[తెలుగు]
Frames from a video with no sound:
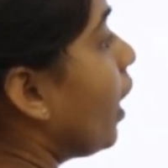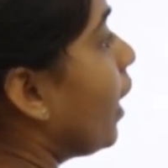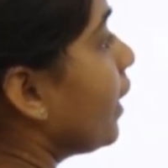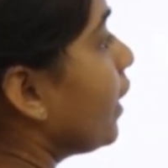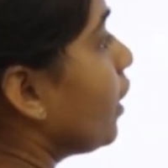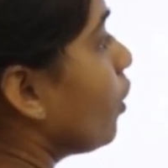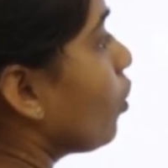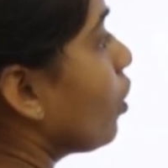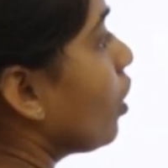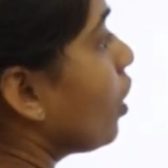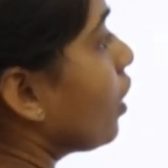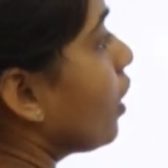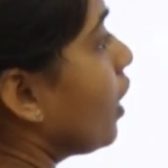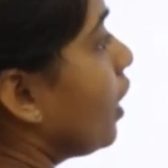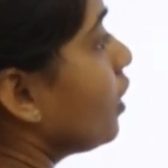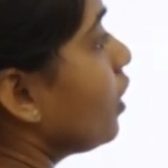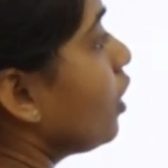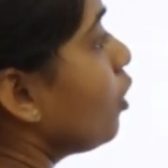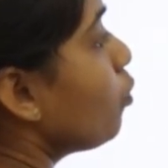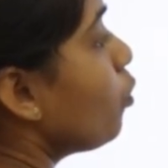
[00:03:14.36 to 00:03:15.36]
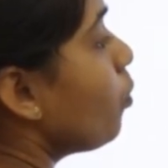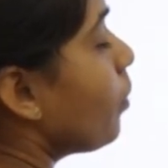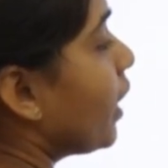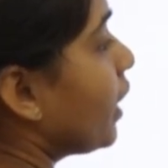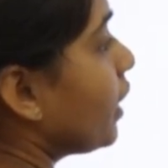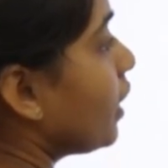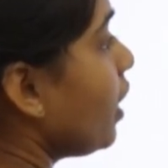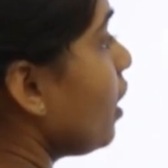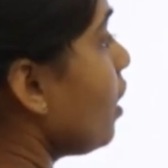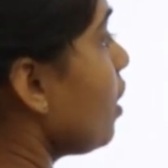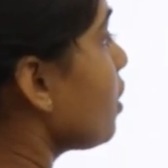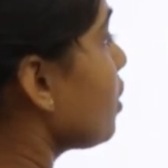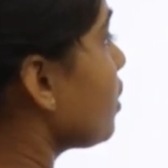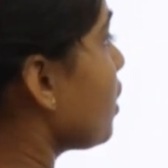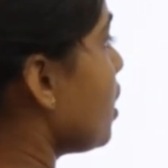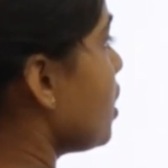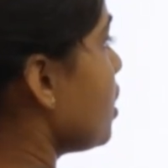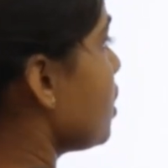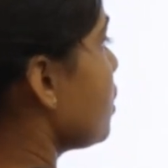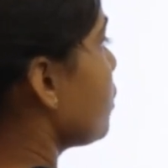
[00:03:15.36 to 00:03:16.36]
అనే ఒక గ్రంథము మనకి
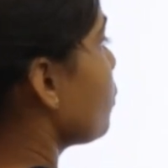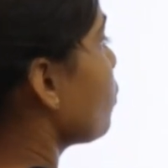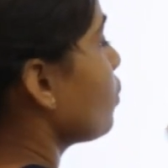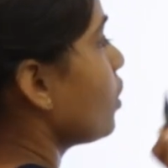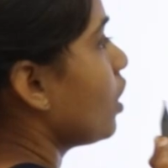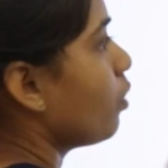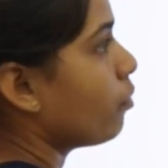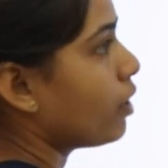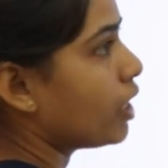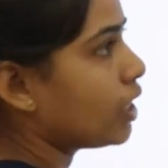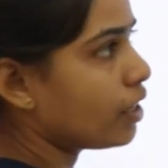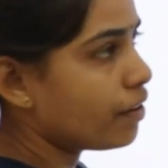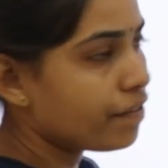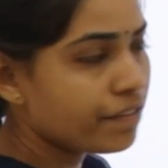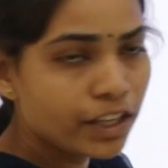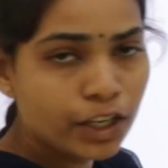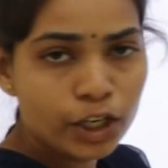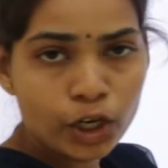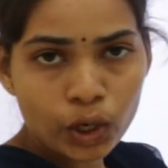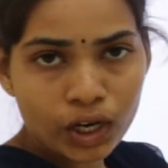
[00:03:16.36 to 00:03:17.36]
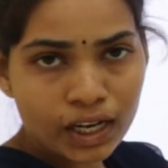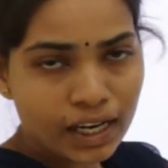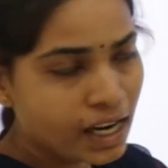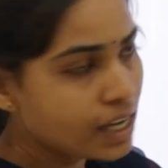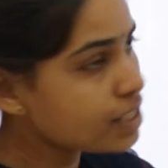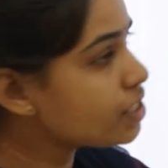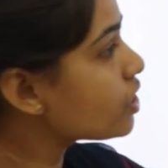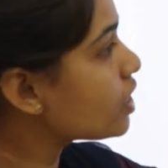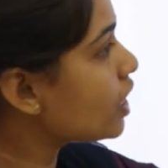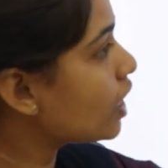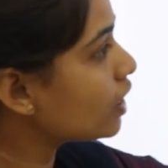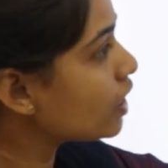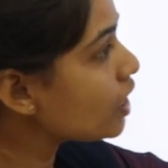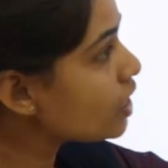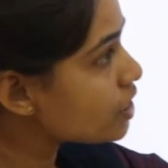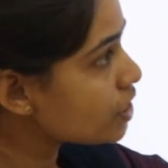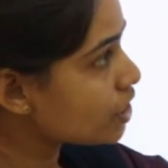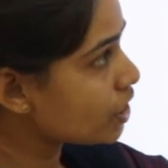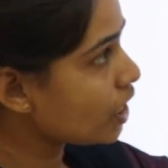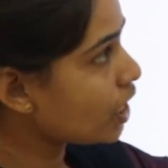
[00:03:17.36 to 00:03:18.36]
తెలియజేస్తుంది అనమాట వీరి యొక్క రాజధాని
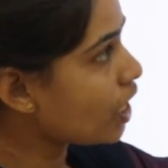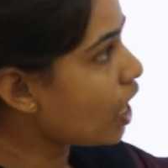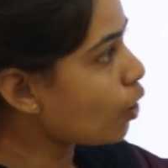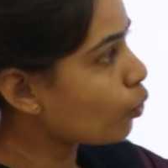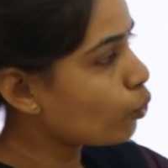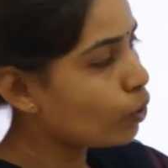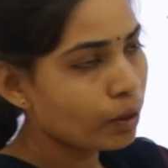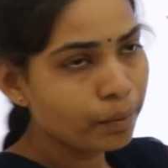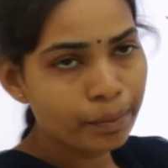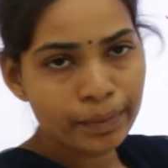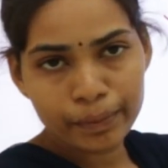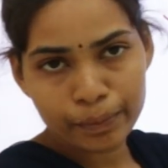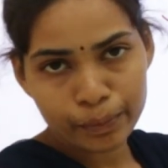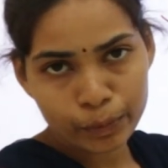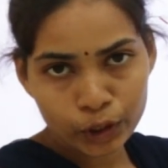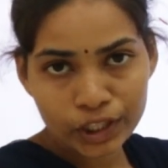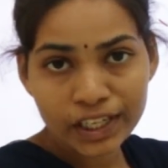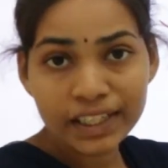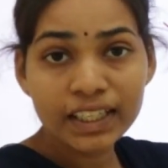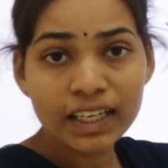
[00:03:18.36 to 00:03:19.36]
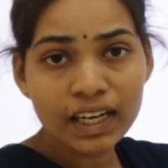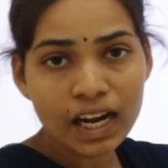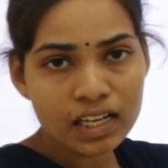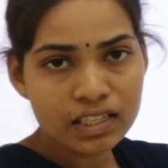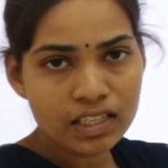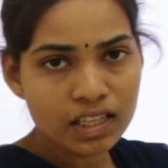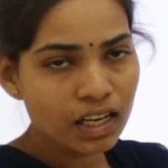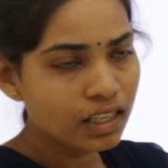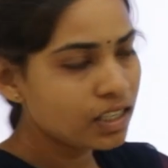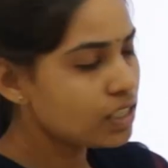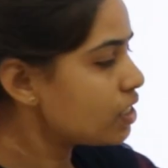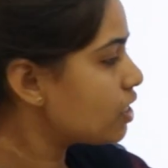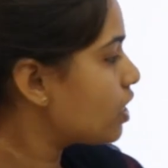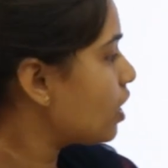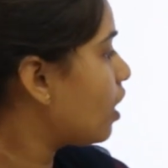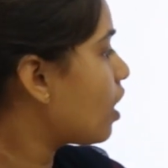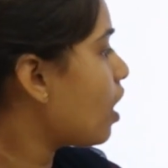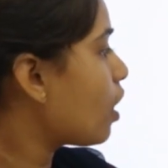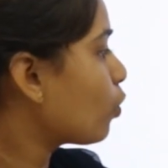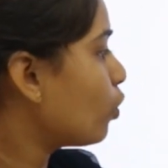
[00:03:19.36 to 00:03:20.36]
శ్రీకాకుళం మొదటి రాజధాని
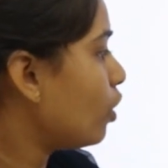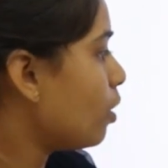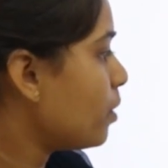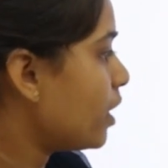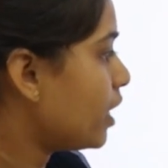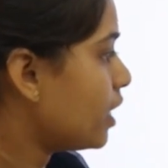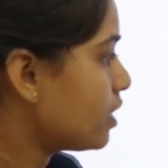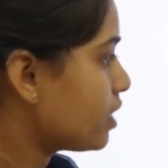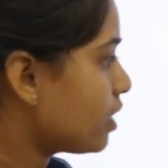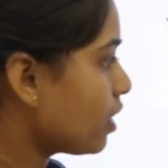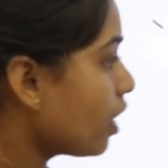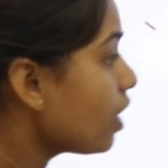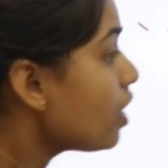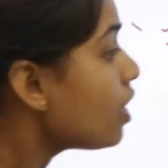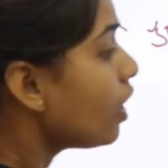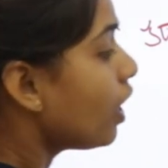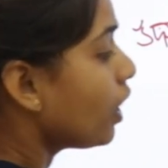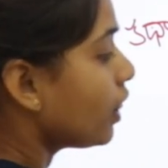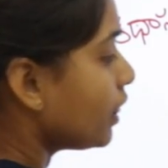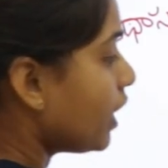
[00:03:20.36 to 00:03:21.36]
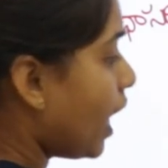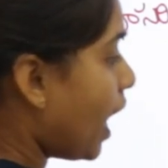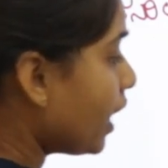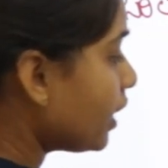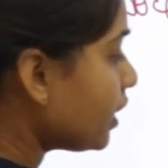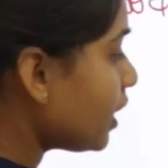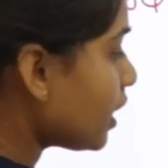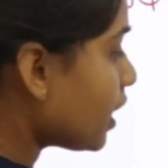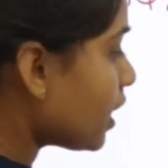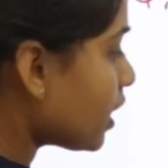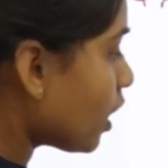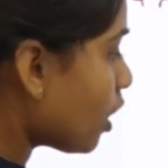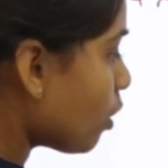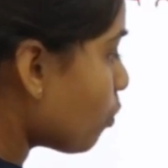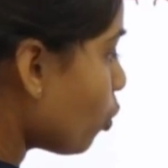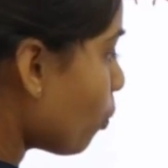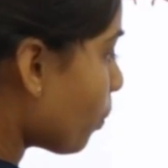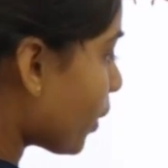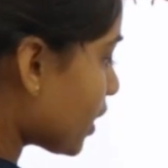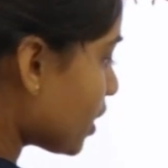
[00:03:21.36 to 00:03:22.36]
శ్రీకాకుళం అనేసి ధాన్య
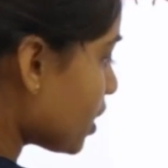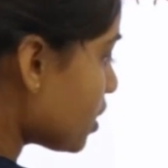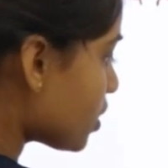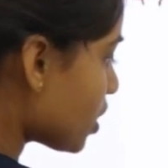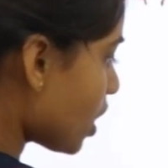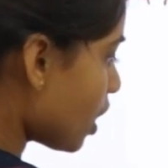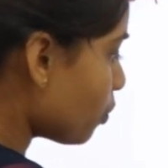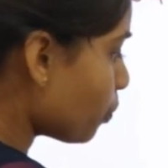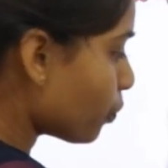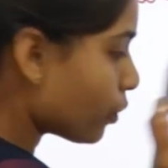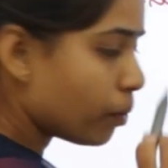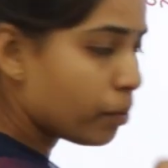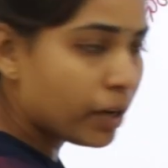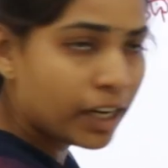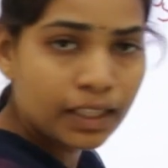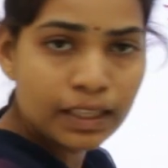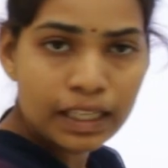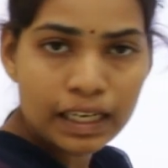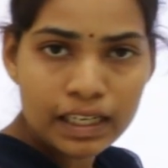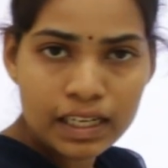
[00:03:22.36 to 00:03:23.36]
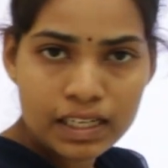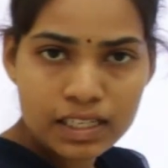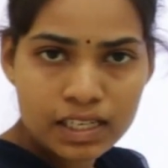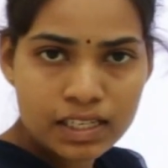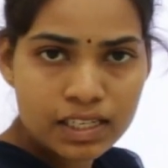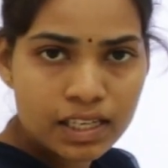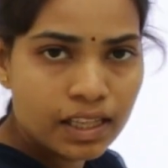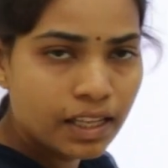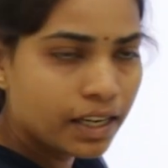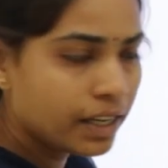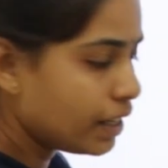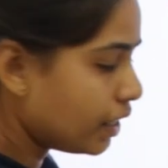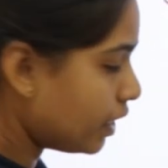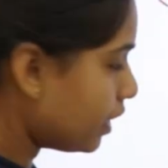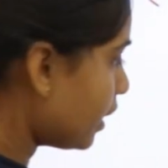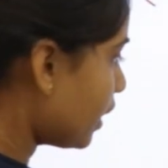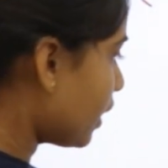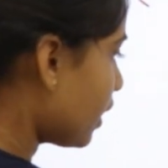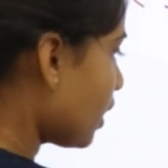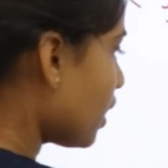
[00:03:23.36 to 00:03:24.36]
కటకము ప్రతిష్టానపురం అని తెలియజేసేది
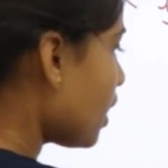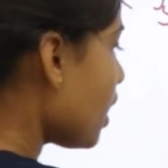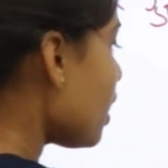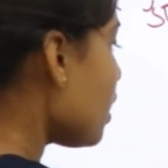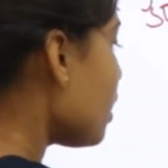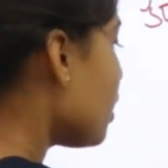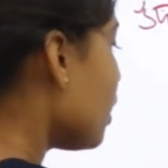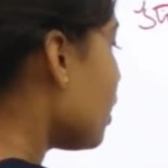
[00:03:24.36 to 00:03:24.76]
ఏంటంటే కనుక